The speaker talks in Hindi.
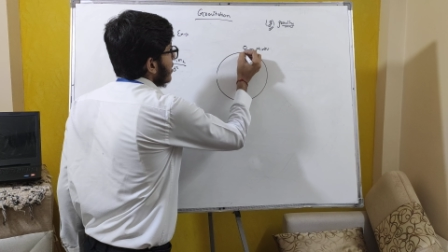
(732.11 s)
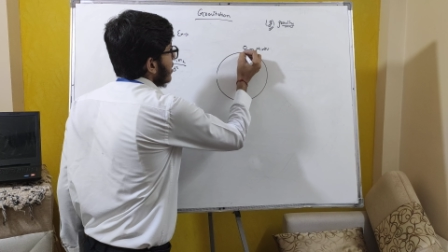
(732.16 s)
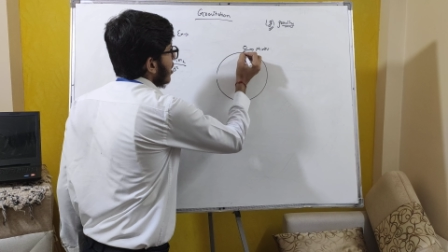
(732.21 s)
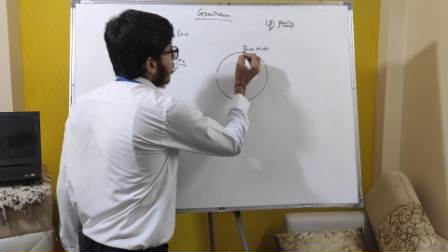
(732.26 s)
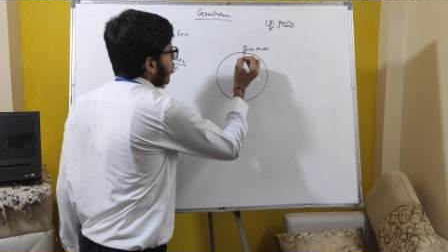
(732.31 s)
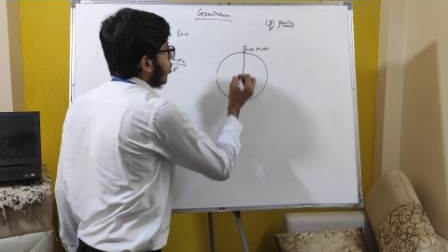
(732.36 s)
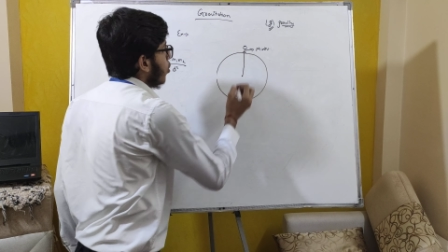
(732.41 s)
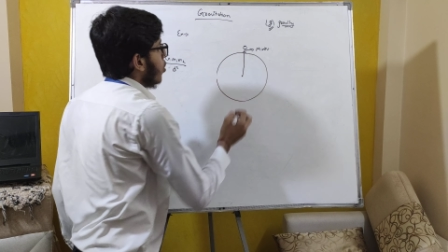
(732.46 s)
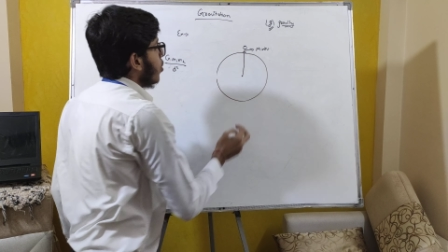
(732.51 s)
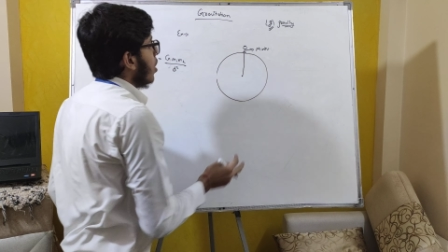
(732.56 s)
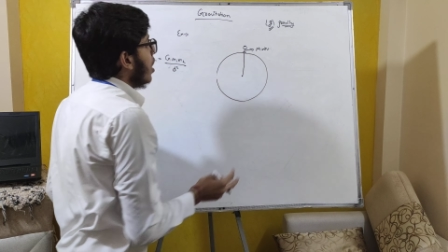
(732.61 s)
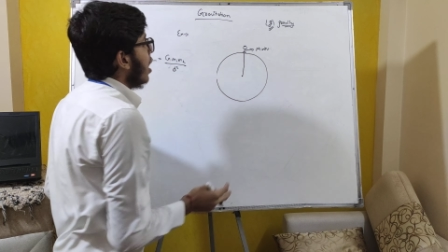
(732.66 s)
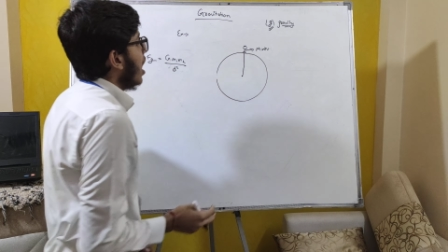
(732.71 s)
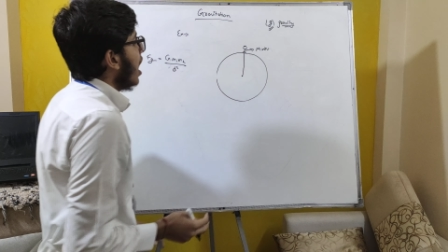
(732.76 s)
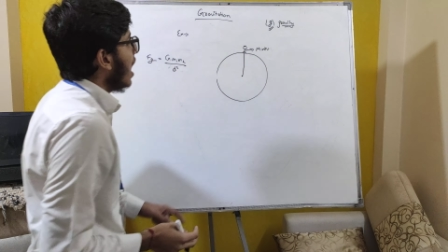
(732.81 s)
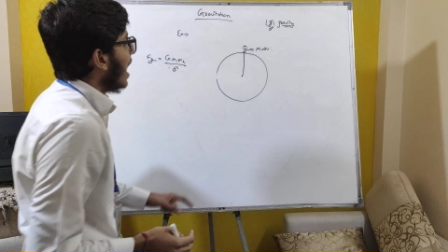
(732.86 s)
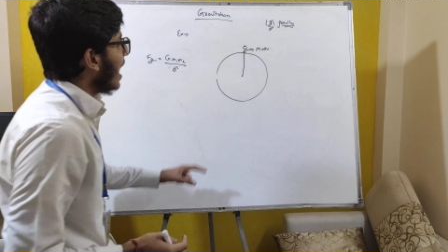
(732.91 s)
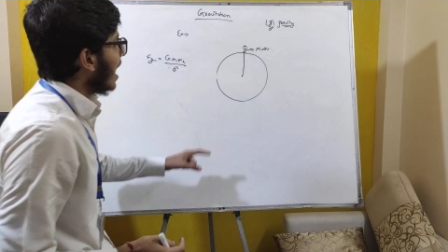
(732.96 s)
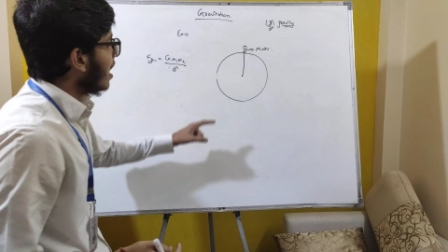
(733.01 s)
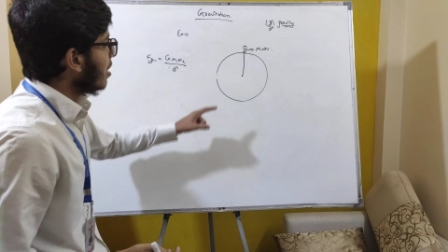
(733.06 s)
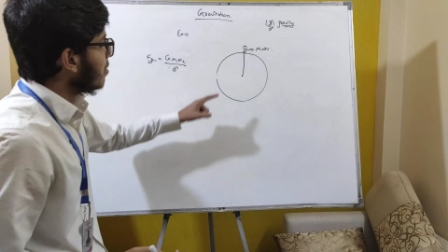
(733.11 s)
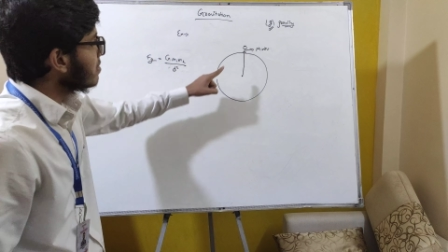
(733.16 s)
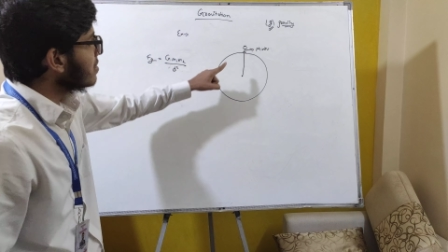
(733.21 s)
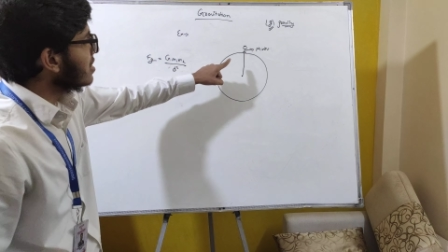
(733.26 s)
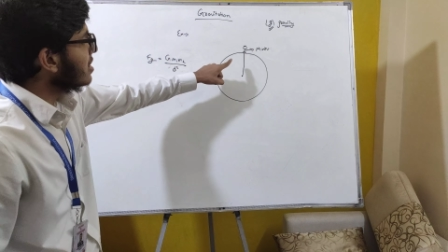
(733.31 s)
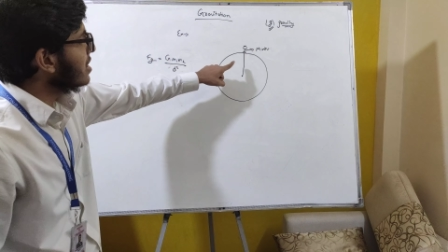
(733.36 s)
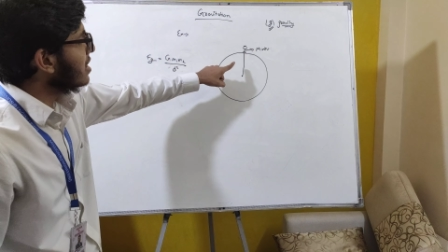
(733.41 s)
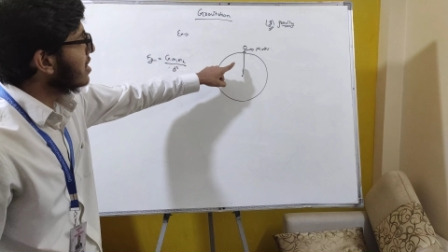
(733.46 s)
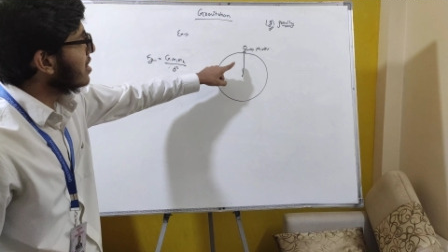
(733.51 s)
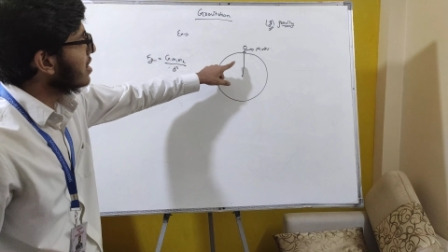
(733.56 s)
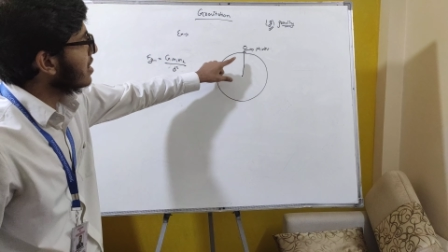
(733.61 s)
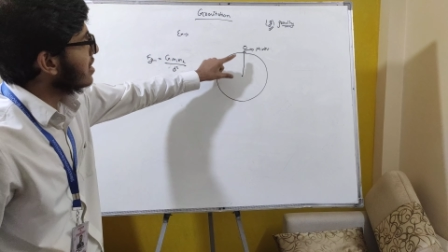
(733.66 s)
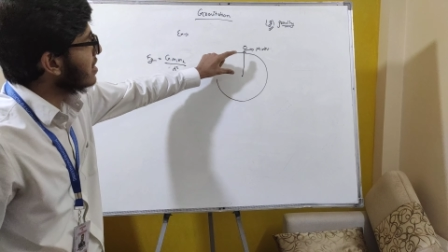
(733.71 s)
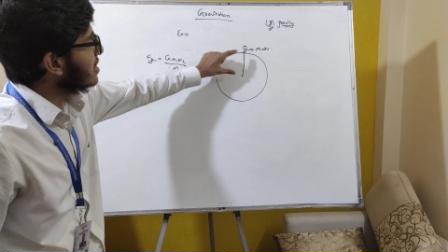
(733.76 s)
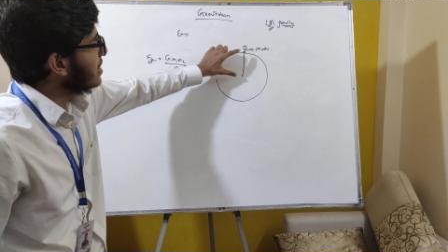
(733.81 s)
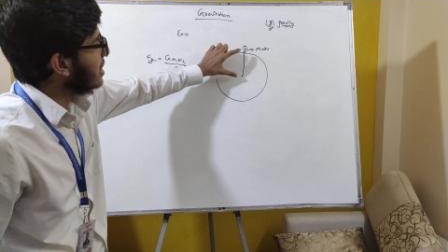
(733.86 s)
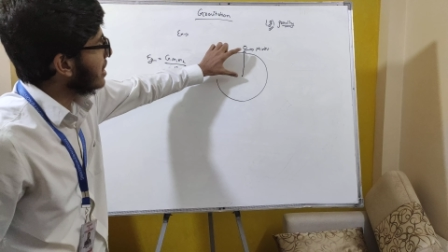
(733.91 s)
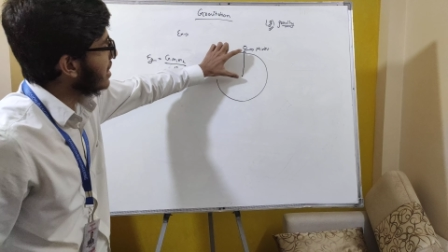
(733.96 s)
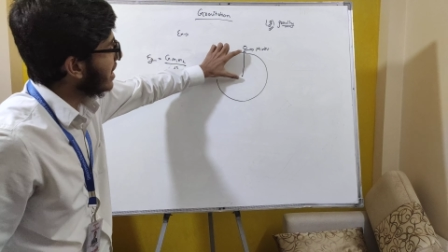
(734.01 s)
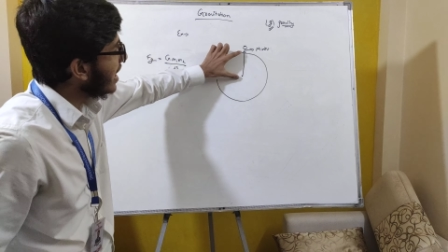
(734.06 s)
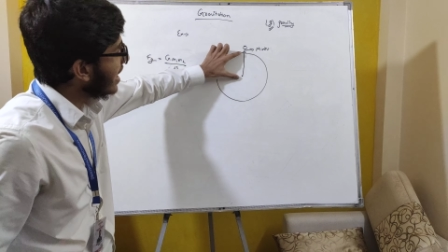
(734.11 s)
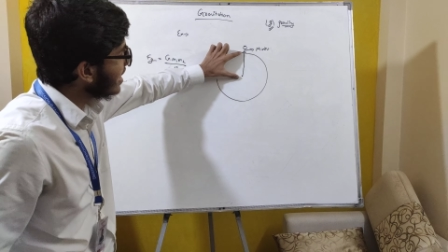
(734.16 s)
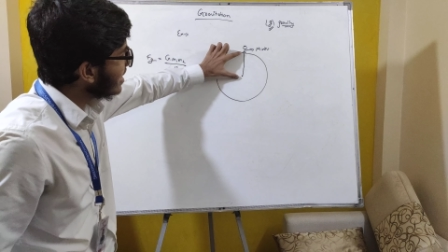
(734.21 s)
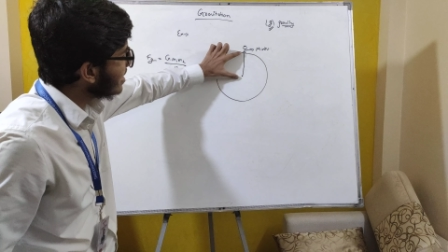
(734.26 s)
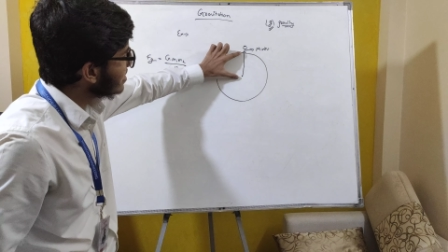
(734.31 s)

देखो अब ये